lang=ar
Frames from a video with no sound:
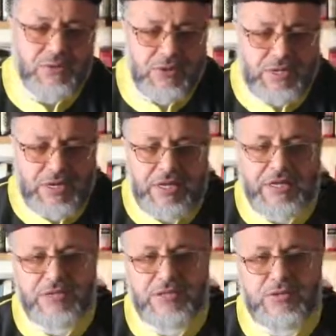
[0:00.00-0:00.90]
وعلى
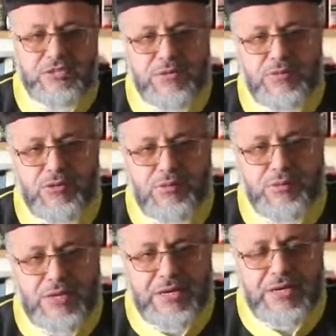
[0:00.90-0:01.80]
آله وصحبه ومن
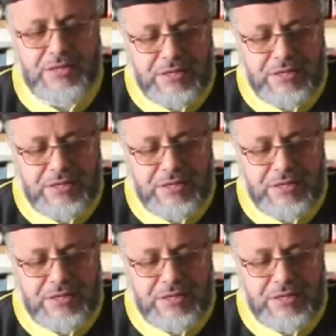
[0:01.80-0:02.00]
والاه